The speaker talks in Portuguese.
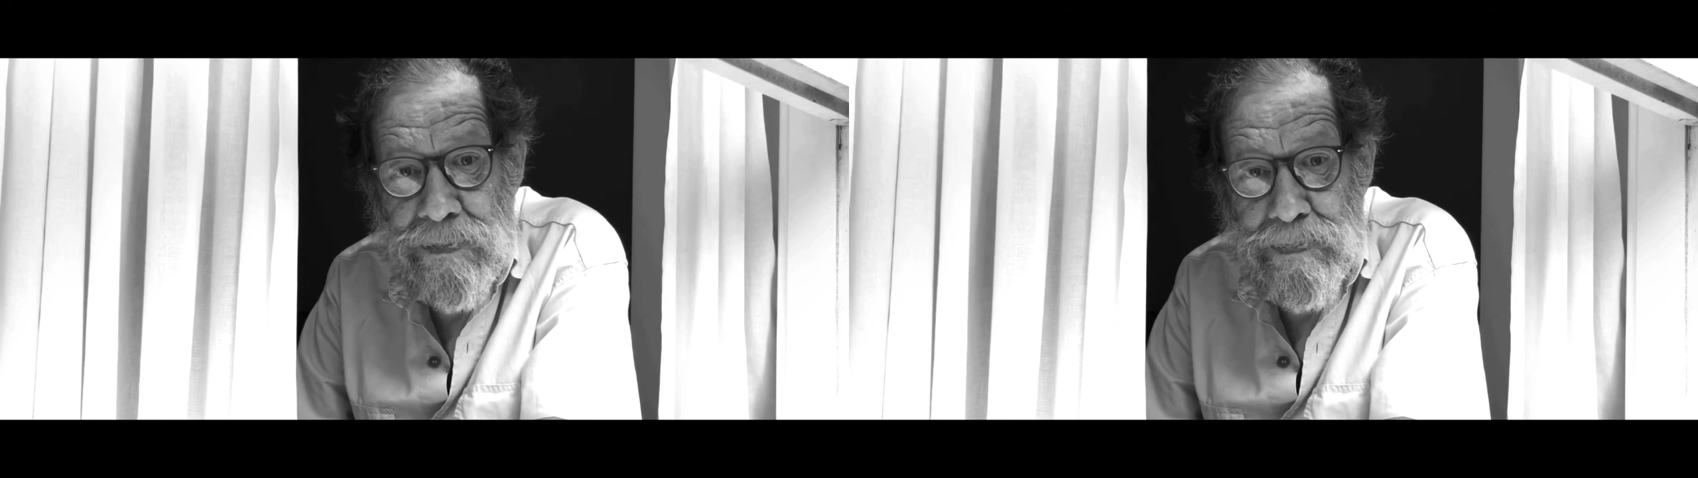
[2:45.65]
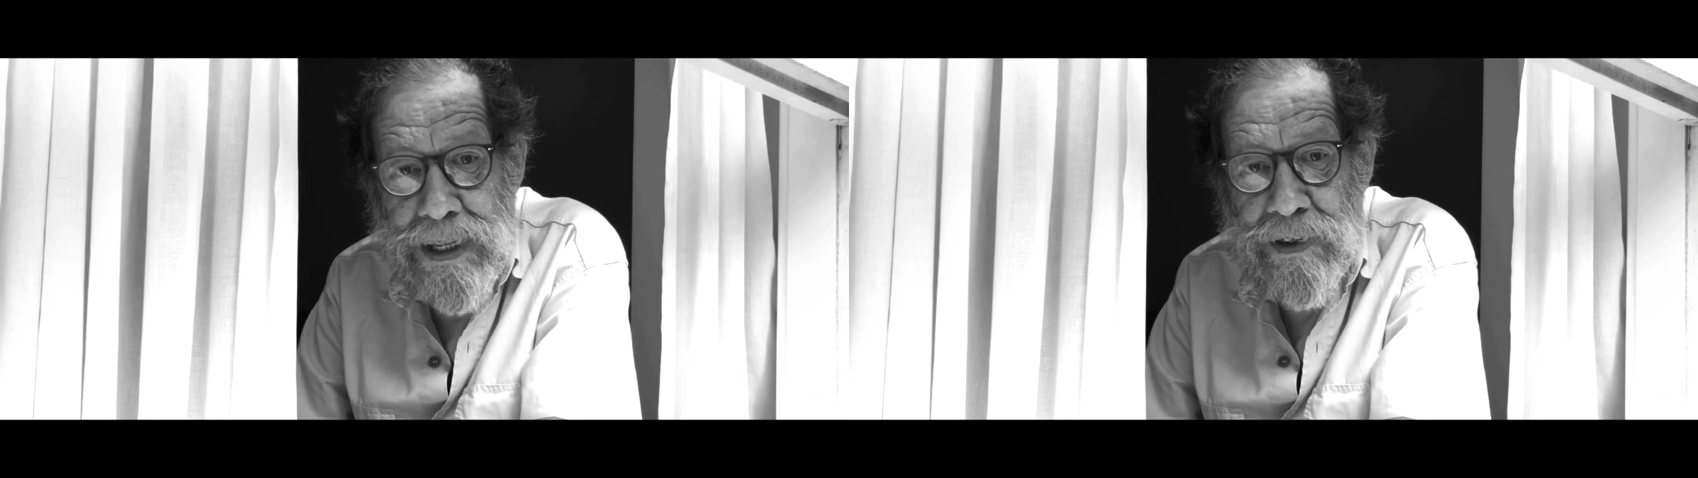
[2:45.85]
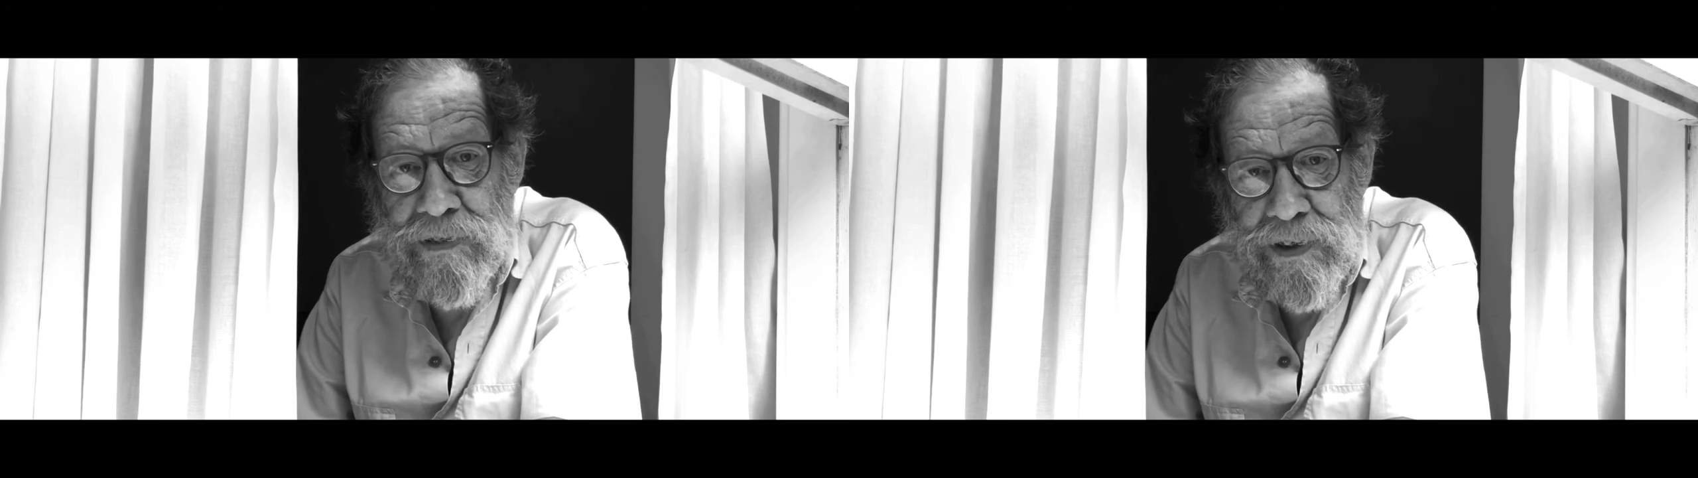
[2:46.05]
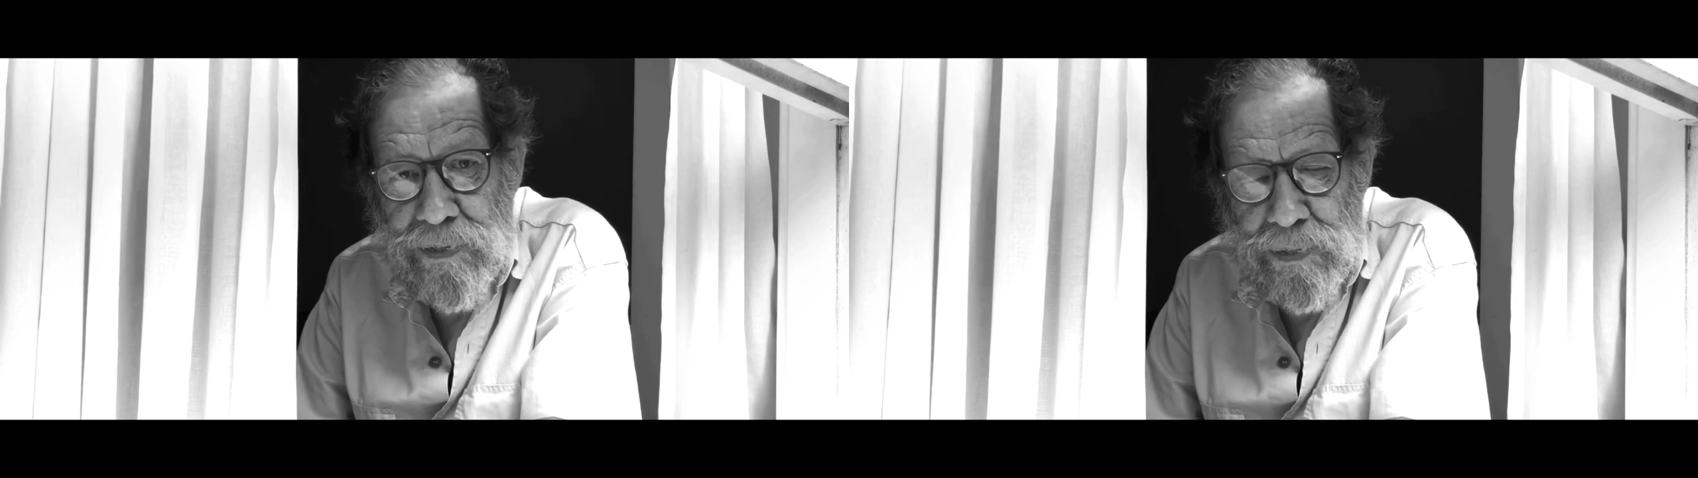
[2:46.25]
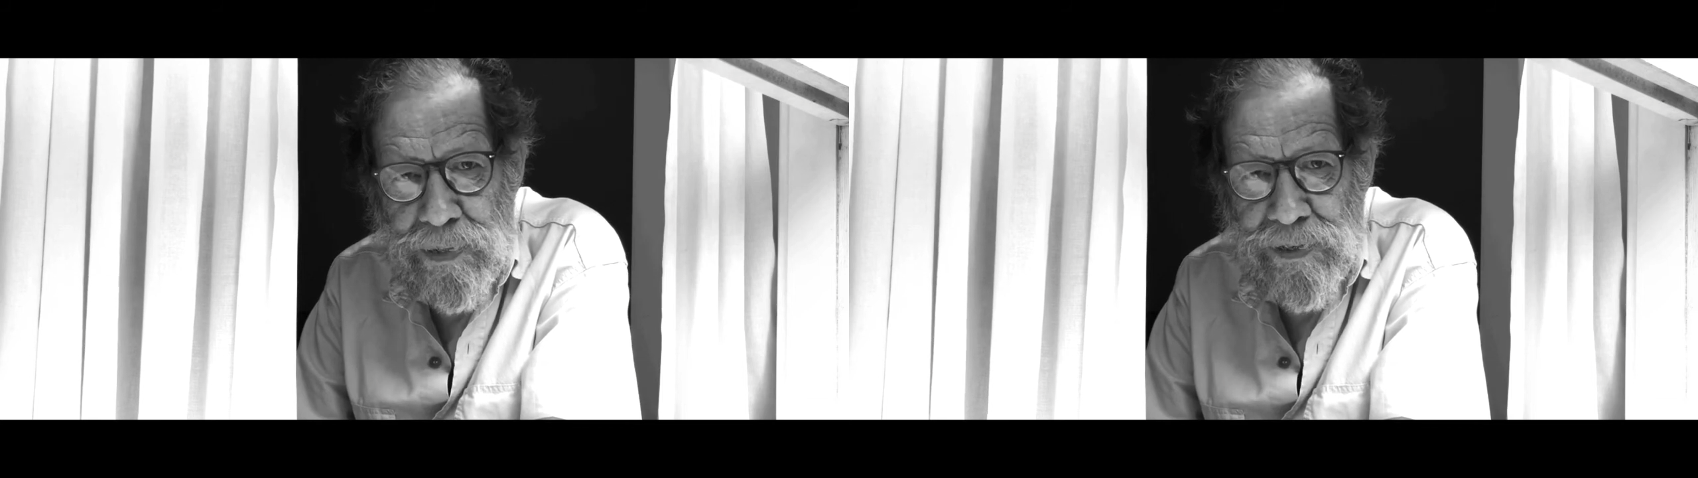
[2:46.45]

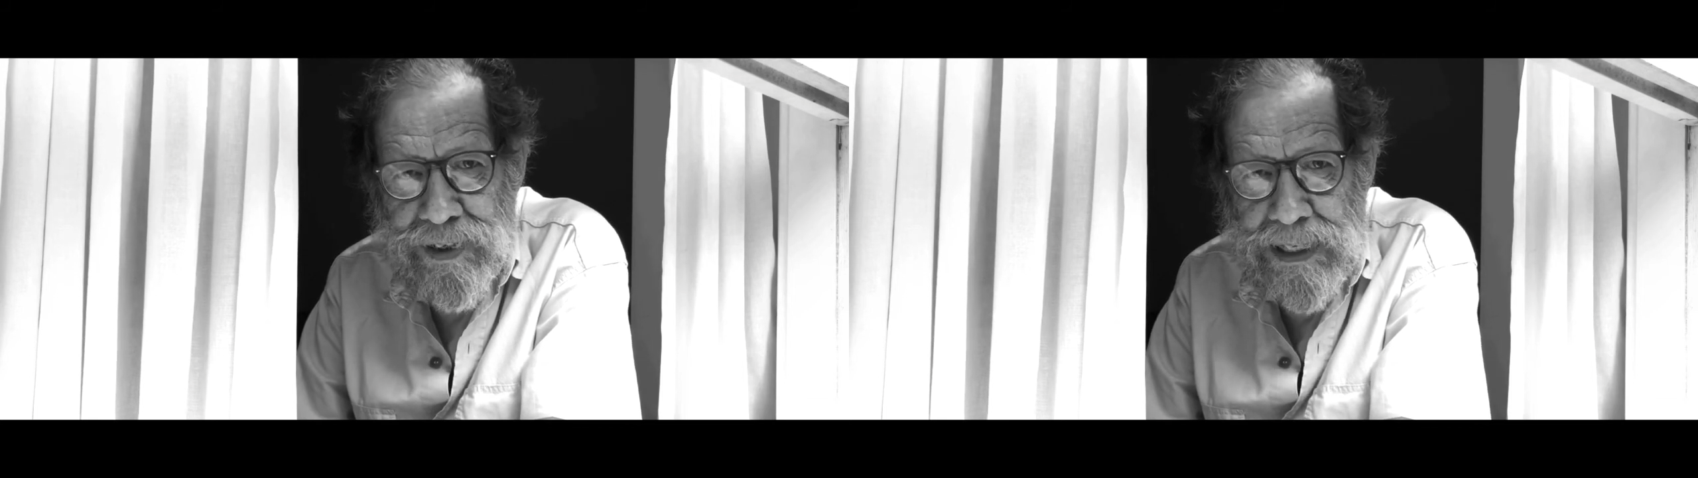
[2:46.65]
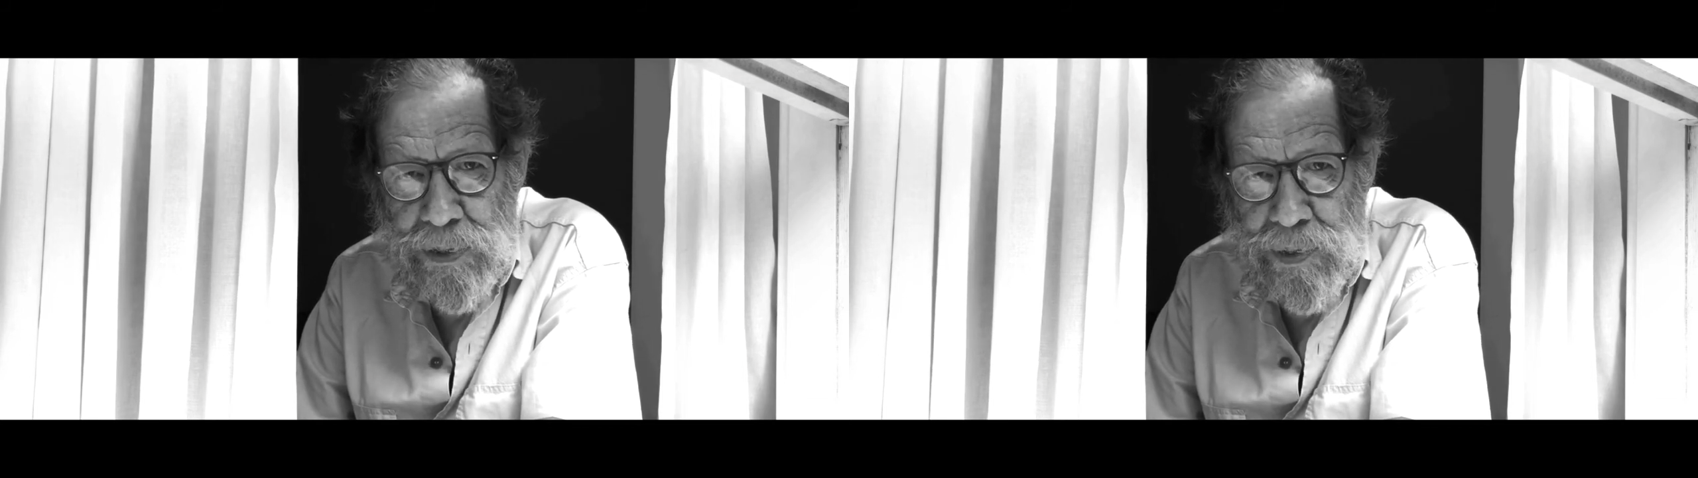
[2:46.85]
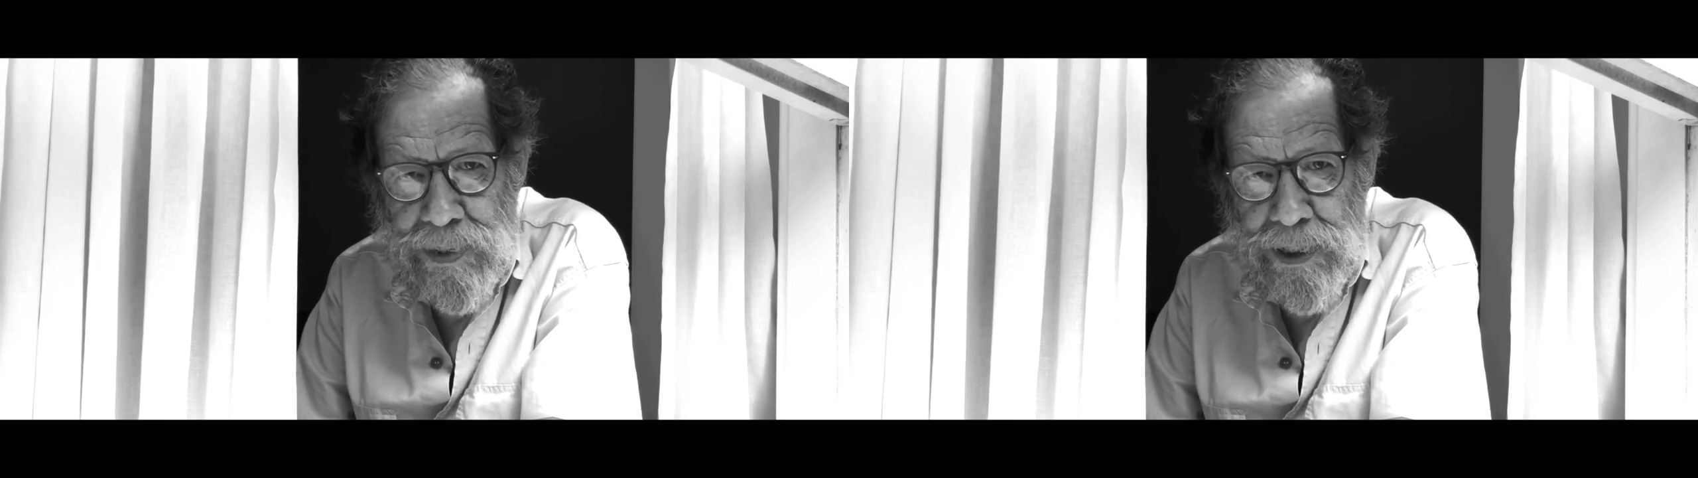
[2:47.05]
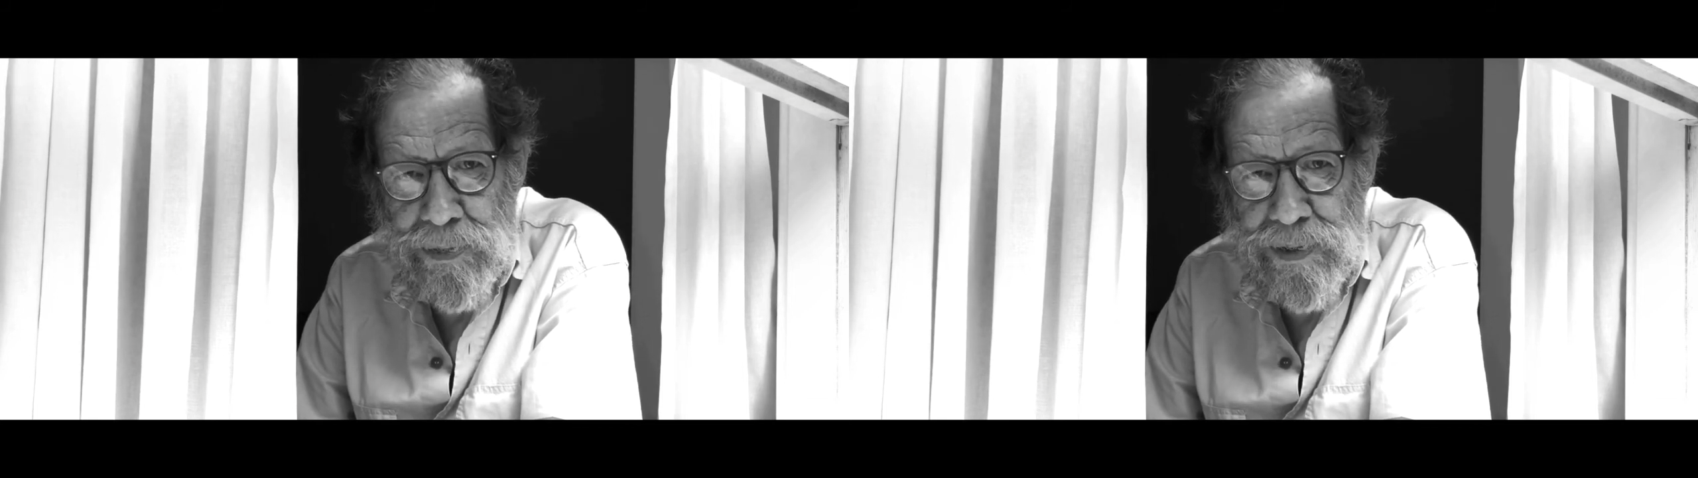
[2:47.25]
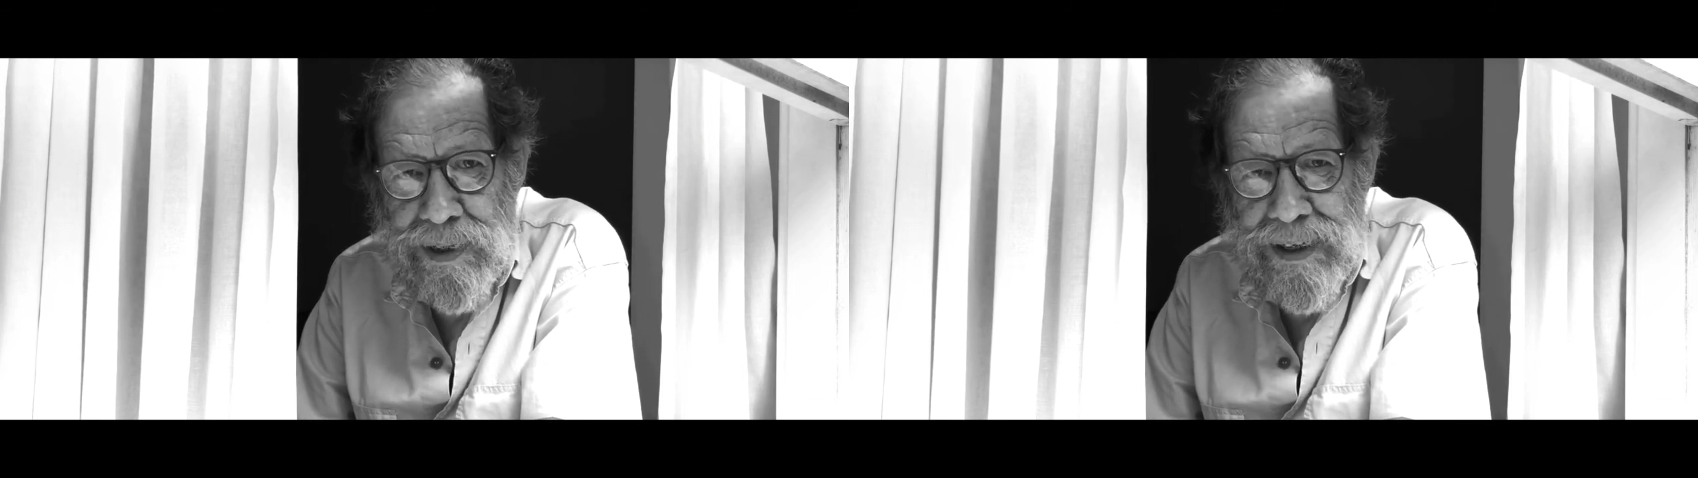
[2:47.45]
perdido dos Estados
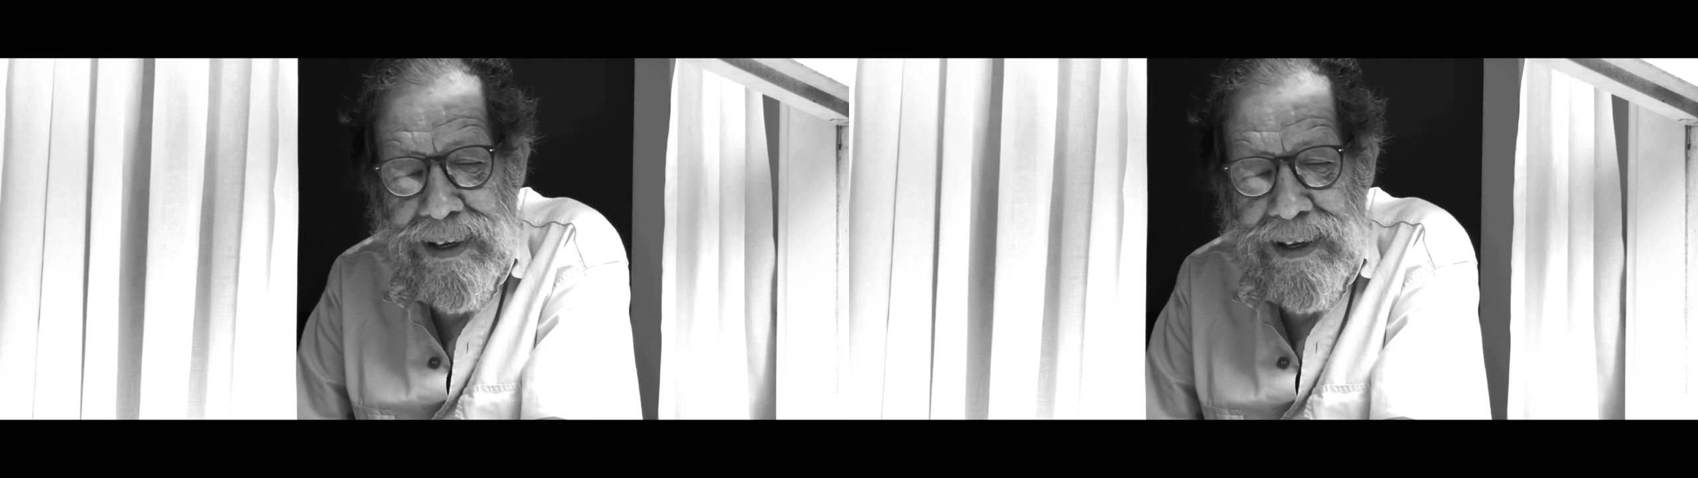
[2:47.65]
Unidos